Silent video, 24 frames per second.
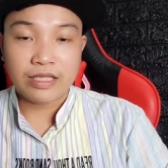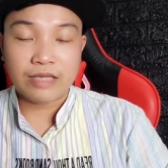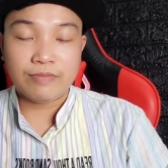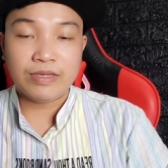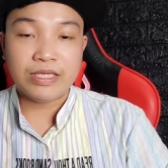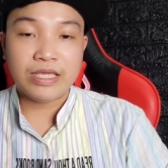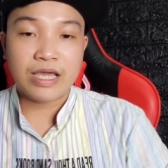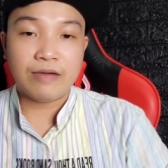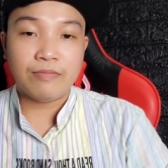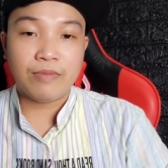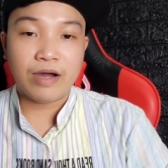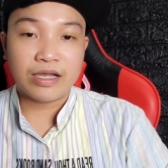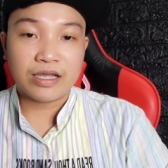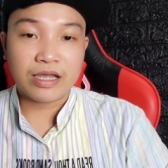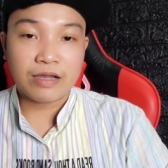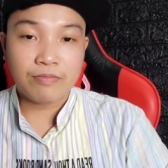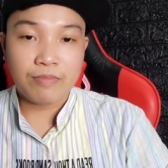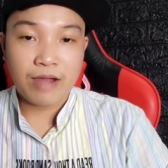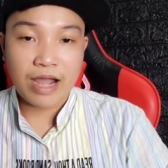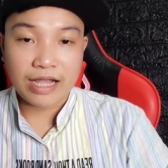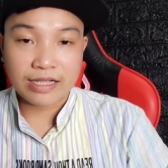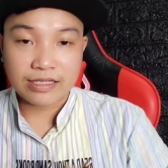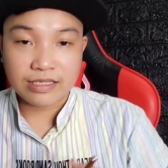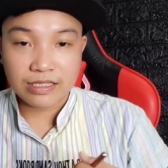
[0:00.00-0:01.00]
Thì bây giờ mời các
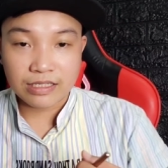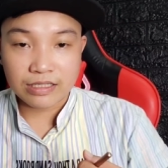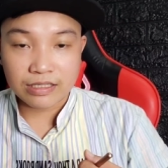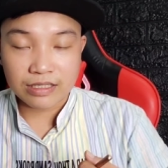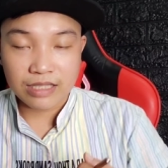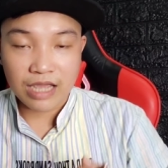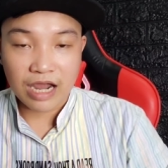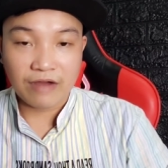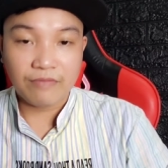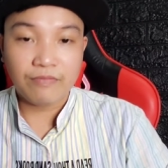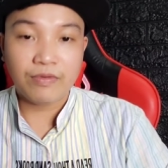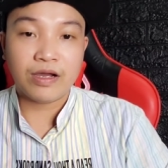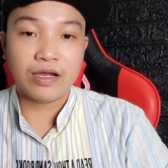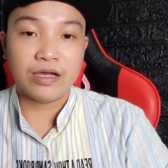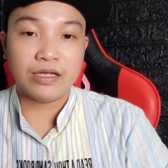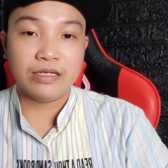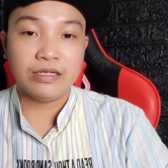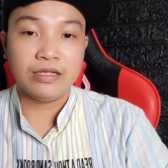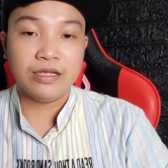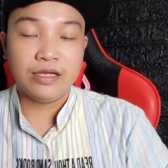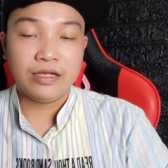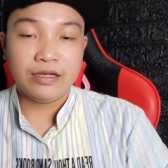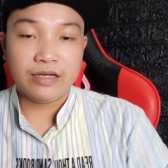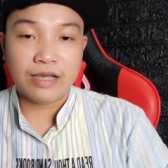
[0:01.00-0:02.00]
bạn nhìn thẳng vào hình
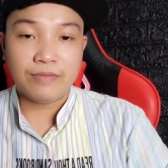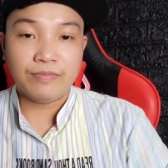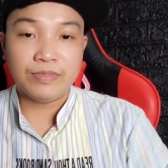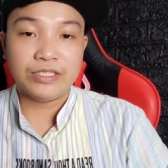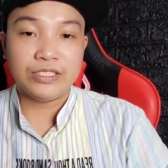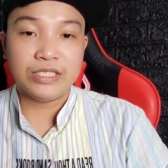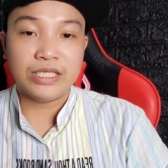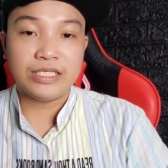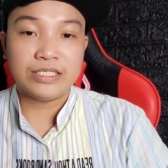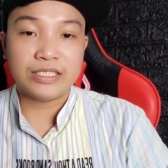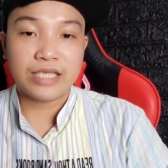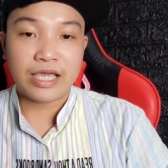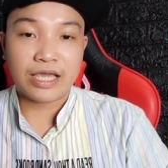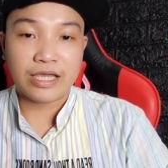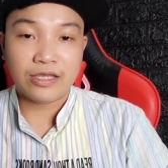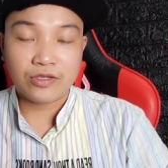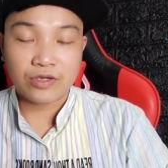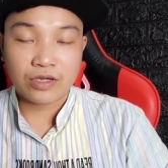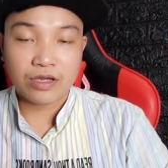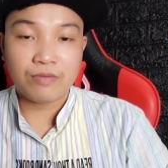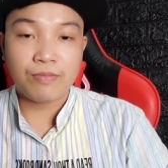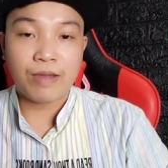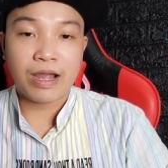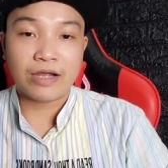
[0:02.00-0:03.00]
để mình chia sẻ
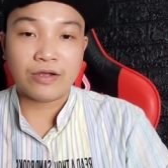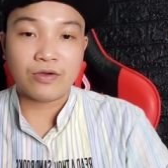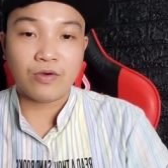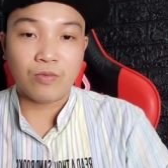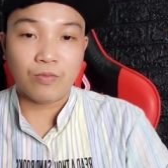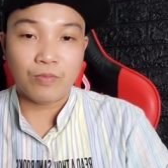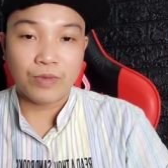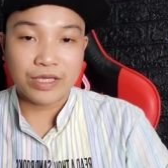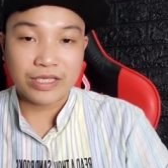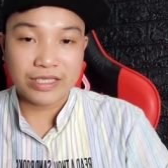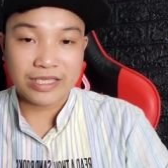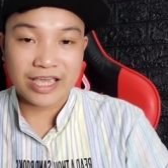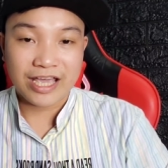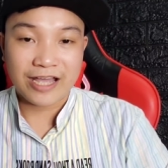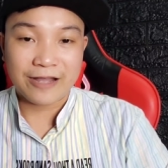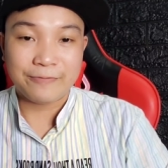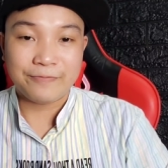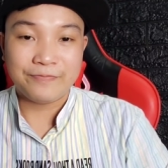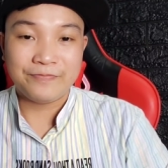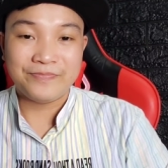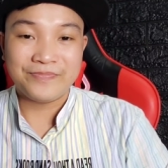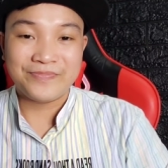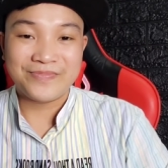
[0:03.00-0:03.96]
cho các bạn cùng biết nha.